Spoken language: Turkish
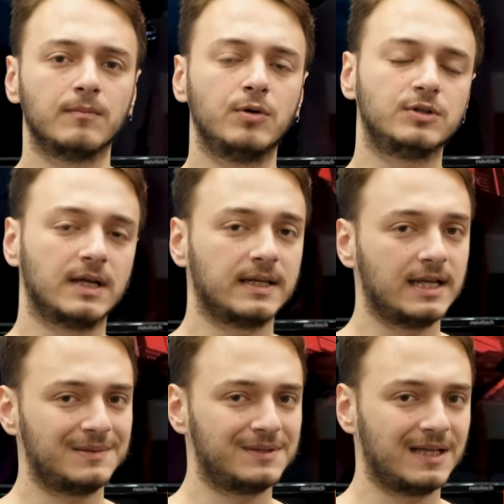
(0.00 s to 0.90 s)
Bu yüzden
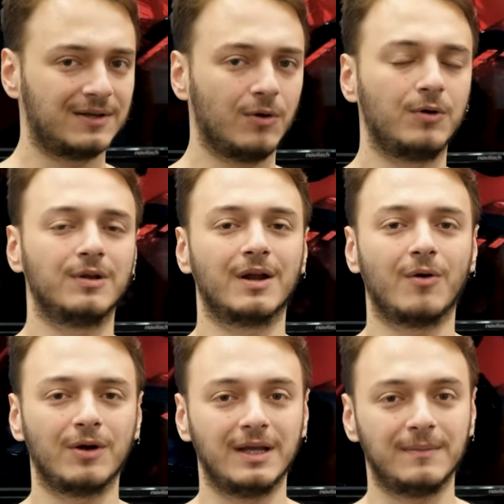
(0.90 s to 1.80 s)
geçmişteki oyunları
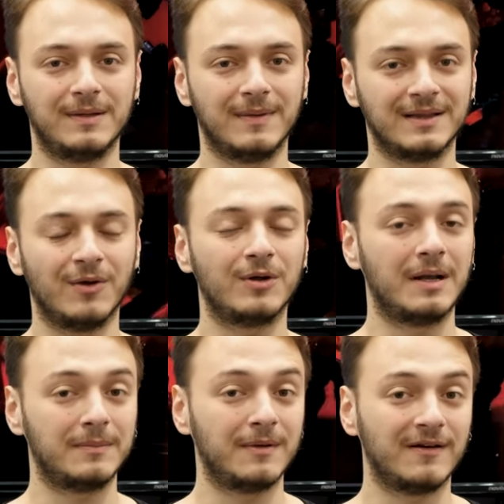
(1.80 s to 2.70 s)
oynayabilmenin de
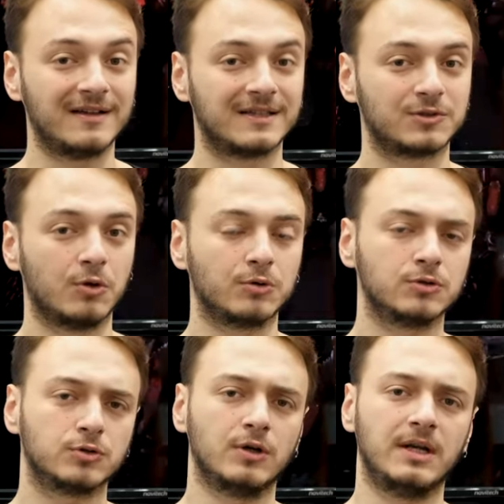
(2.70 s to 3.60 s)
önemli bir avantajı
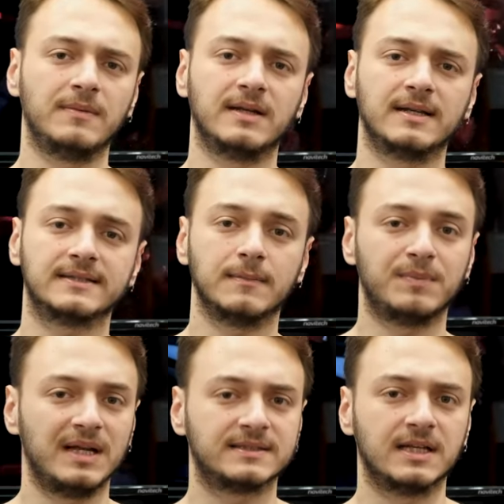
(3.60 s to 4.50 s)
olduğunu söyleyebiliriz.
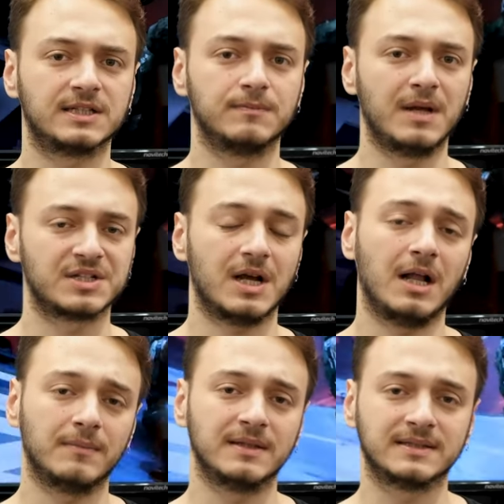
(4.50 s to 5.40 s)
PlayStation 5
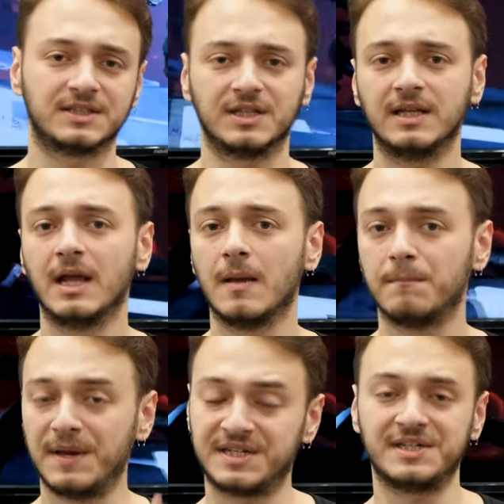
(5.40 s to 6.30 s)
almanız için
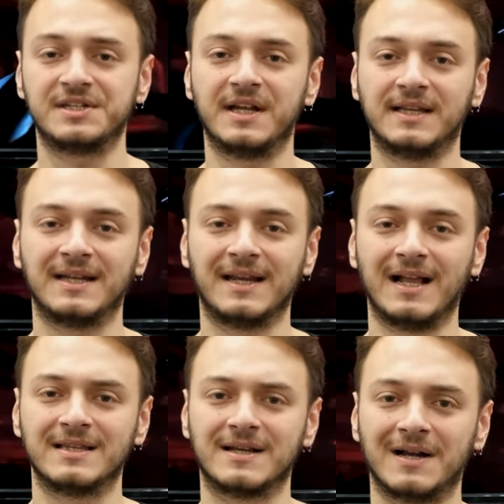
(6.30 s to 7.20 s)
5. nedene
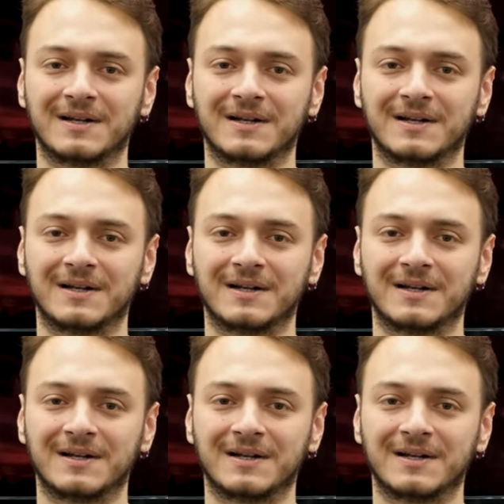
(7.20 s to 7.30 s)
geldik